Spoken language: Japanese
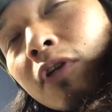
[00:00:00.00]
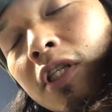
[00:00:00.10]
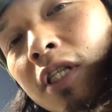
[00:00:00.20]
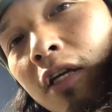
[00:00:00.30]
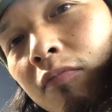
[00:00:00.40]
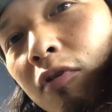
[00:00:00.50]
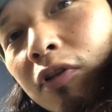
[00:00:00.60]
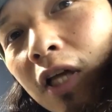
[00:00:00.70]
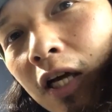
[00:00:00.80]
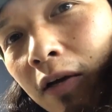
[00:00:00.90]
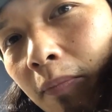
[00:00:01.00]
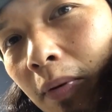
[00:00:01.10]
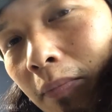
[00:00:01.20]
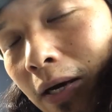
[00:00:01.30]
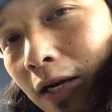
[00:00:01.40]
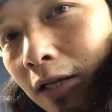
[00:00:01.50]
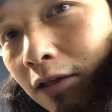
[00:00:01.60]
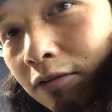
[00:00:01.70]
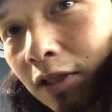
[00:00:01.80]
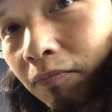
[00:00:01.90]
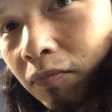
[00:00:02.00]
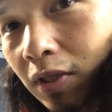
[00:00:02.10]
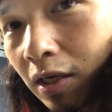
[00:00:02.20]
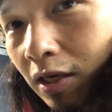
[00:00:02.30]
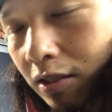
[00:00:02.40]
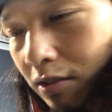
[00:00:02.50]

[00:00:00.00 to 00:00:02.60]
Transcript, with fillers: セルモーターやっぱ回らなくなって、